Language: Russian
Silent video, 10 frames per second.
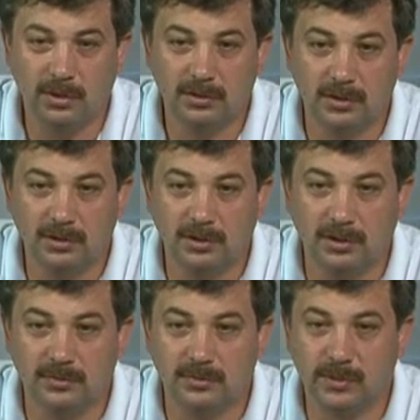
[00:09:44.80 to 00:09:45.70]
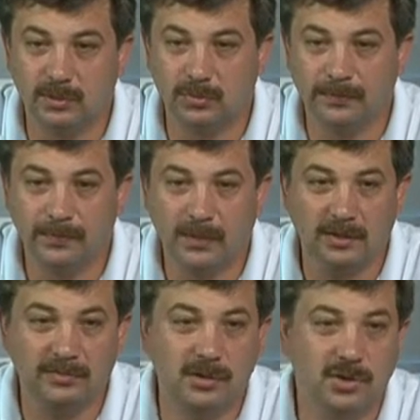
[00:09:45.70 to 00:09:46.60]
даже, я вам скажу,
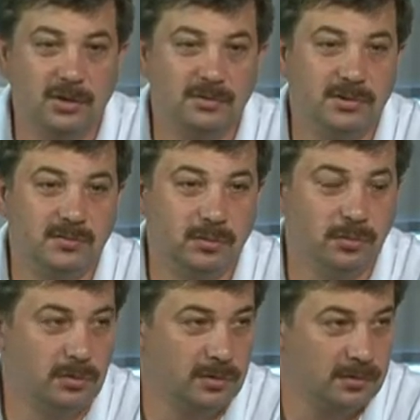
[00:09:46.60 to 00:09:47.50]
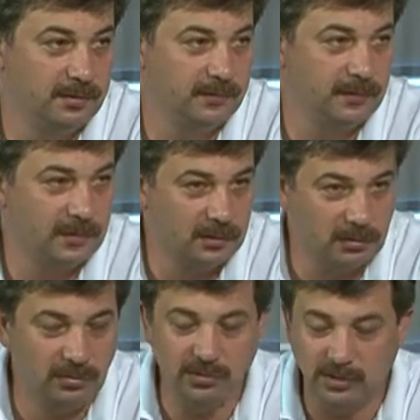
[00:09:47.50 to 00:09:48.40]
и в течение всего года
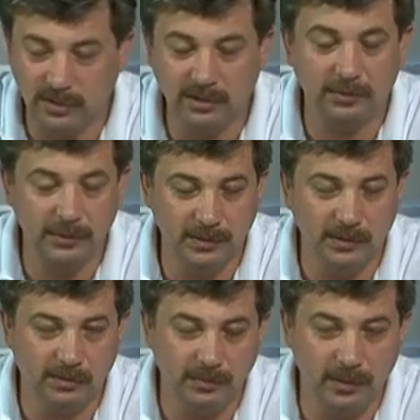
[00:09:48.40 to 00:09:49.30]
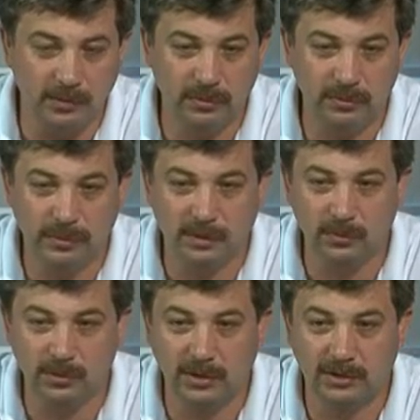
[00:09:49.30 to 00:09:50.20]
ну, вернее, отопительного периода.
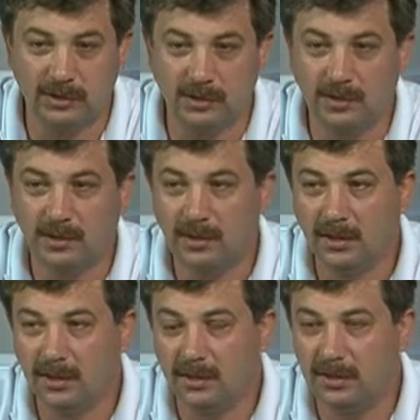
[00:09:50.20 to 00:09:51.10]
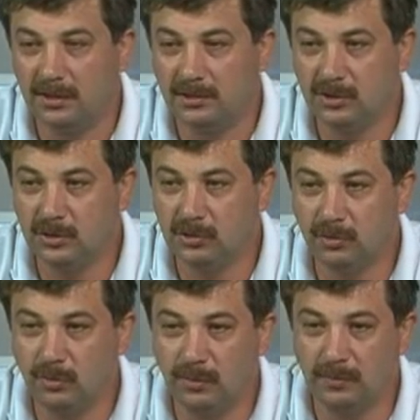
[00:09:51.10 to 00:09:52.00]
Потому что если есть еще
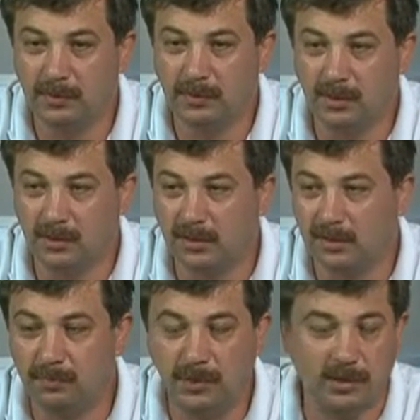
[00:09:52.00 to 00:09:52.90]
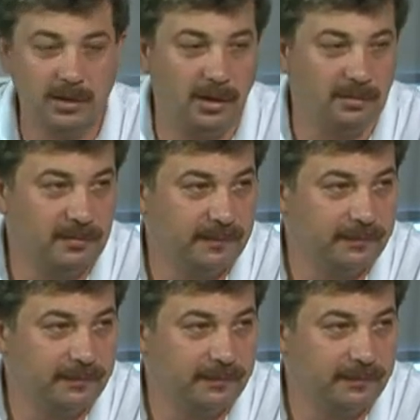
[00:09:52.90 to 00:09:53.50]
такой момент, как э, перегрев,